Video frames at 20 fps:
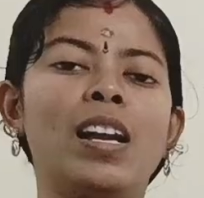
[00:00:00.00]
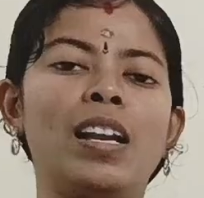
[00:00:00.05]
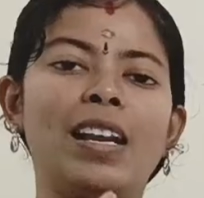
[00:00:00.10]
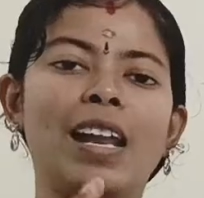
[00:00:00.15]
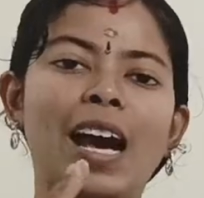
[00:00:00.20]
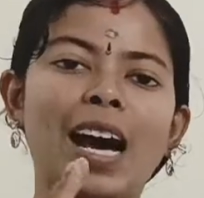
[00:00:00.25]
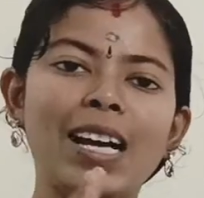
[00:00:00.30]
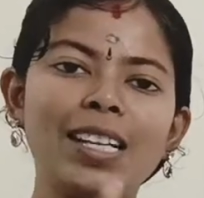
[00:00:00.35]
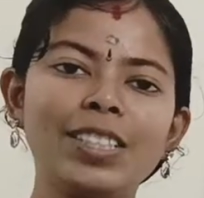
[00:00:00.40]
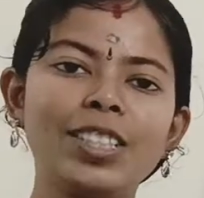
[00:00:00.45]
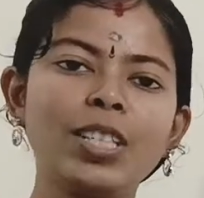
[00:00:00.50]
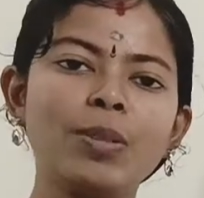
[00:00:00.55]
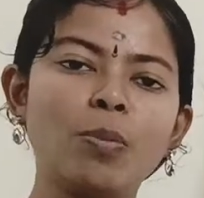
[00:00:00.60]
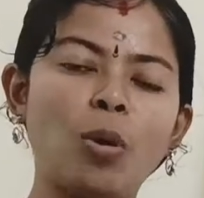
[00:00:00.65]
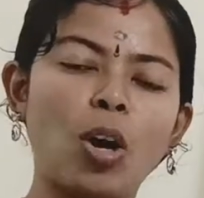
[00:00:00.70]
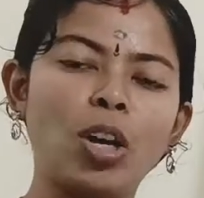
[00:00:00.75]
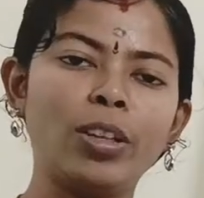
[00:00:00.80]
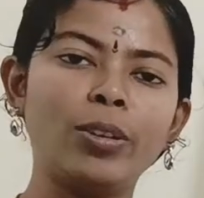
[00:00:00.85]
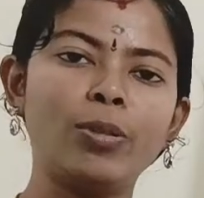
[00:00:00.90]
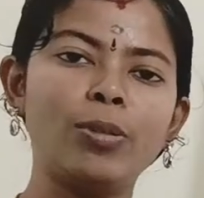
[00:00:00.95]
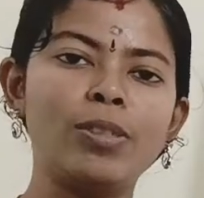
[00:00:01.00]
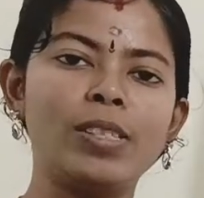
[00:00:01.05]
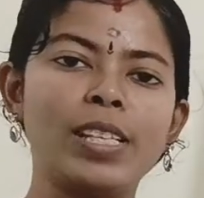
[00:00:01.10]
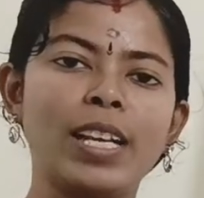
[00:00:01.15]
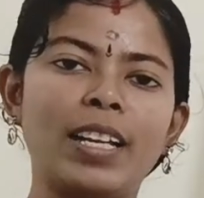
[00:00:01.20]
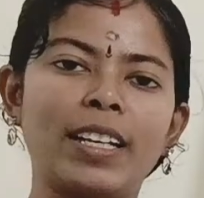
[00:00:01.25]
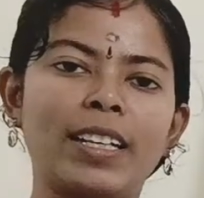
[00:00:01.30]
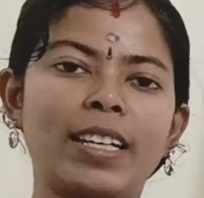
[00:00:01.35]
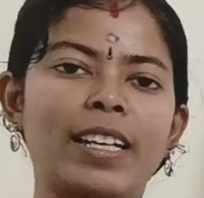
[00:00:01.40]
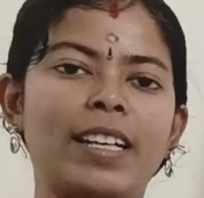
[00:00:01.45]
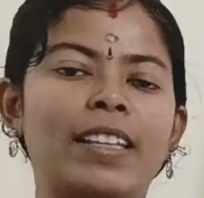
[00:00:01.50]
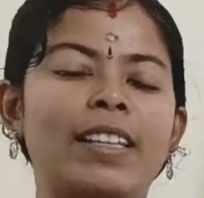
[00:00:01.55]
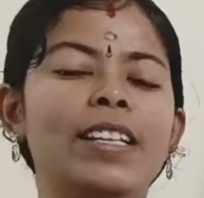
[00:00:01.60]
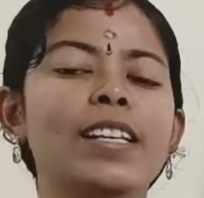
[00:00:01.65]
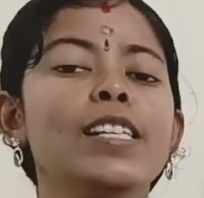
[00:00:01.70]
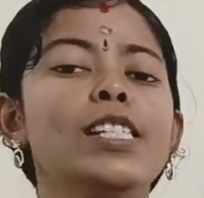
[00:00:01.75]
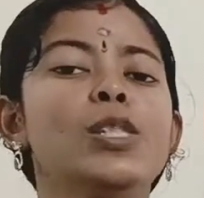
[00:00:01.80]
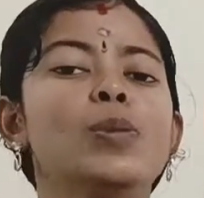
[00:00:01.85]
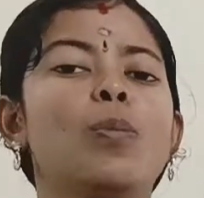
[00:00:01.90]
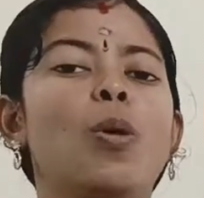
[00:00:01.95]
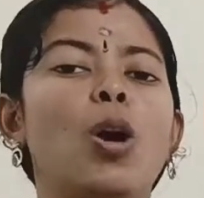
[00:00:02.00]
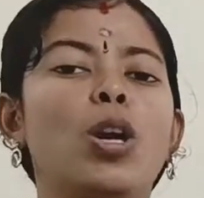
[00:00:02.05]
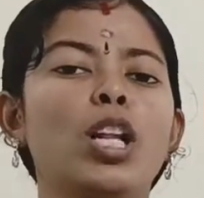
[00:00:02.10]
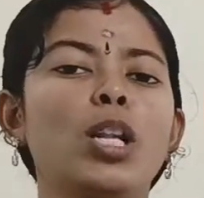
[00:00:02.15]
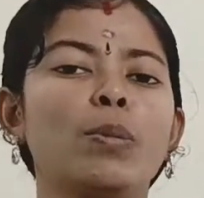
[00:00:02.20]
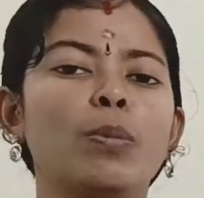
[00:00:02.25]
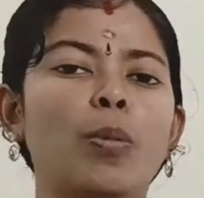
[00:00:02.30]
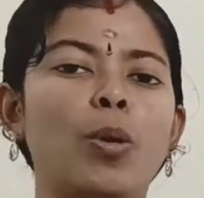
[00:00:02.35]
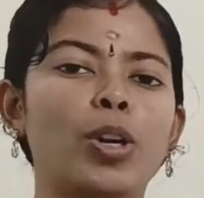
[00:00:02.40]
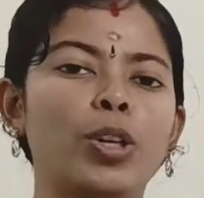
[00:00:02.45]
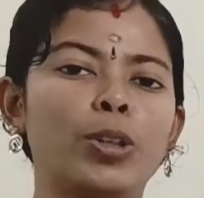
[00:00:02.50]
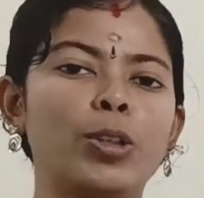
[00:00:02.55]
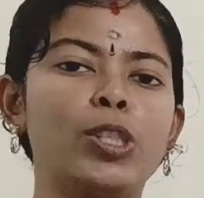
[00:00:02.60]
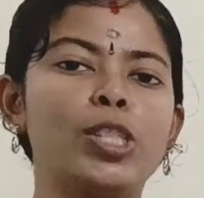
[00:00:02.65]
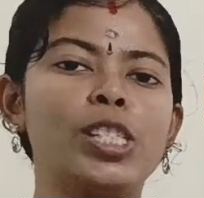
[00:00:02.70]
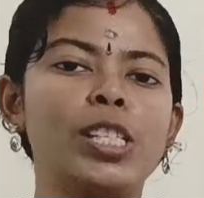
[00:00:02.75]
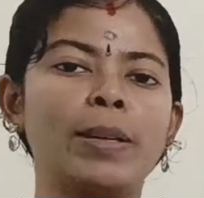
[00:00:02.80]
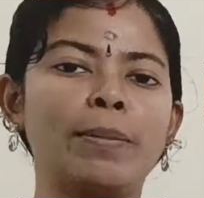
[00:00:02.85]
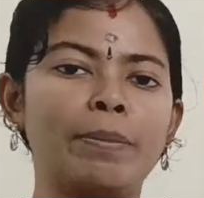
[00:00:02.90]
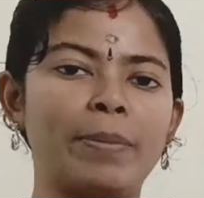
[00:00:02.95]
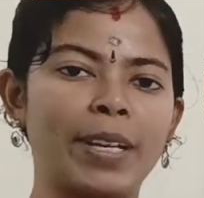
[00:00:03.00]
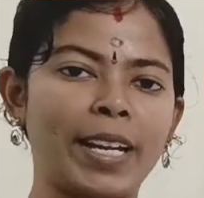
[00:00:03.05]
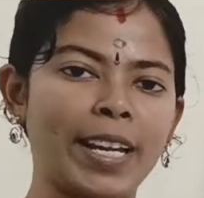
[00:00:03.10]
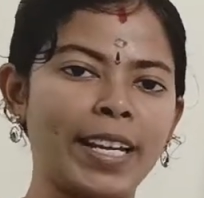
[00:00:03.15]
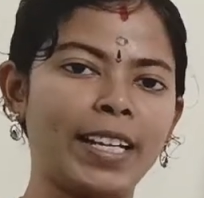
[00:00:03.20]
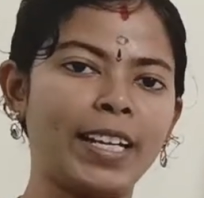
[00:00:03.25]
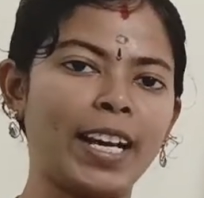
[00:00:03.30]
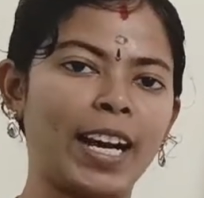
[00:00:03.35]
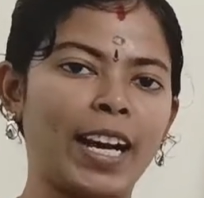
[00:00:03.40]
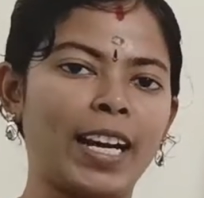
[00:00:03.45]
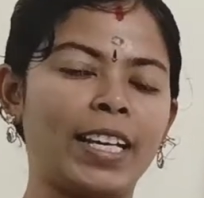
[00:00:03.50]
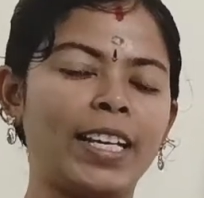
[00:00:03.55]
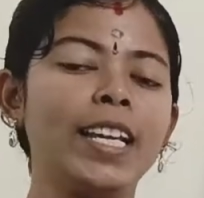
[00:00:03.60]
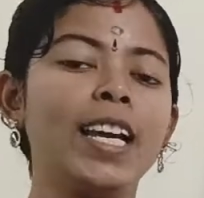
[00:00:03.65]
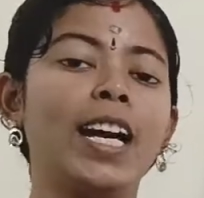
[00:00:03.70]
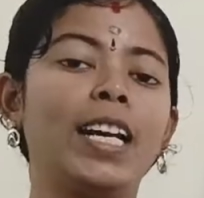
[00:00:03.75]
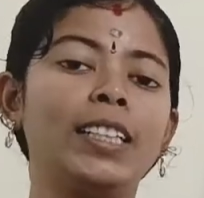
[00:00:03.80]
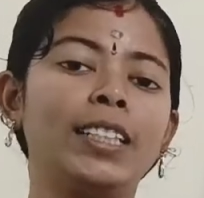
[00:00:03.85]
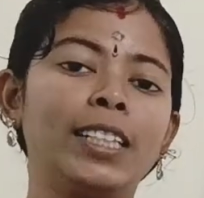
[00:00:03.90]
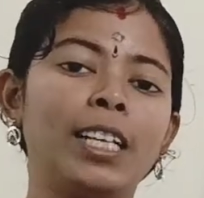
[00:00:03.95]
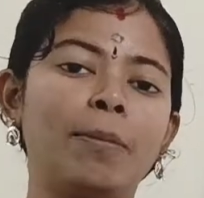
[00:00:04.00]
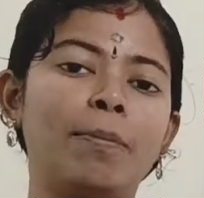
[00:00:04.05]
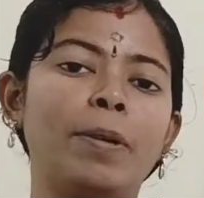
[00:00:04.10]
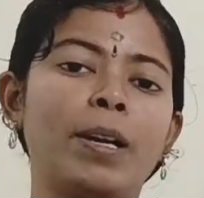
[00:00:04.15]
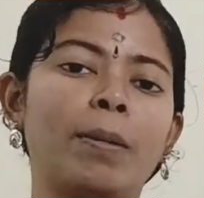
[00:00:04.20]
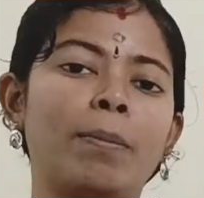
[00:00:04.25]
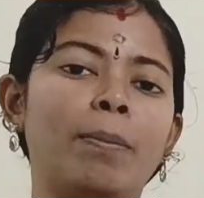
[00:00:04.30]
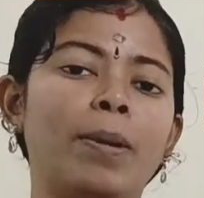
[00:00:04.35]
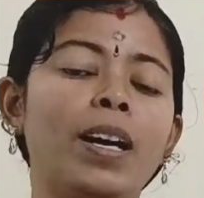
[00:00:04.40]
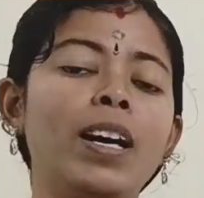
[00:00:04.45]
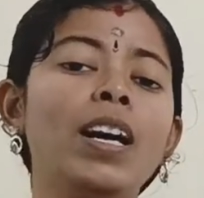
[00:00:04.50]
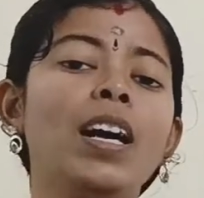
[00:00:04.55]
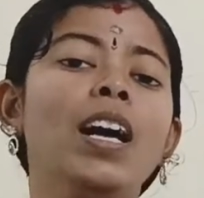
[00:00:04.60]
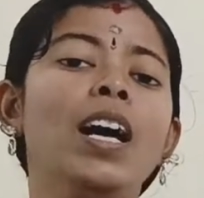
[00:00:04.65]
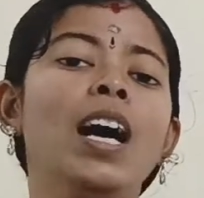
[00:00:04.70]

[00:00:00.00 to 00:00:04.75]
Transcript: லார்ஜர் மாலிகுல்ஸாக இருக்கிறது ஸ்மாலர் மாலிகுல்ஸை பிரேக் ஆகி அதுக்கப்புறமா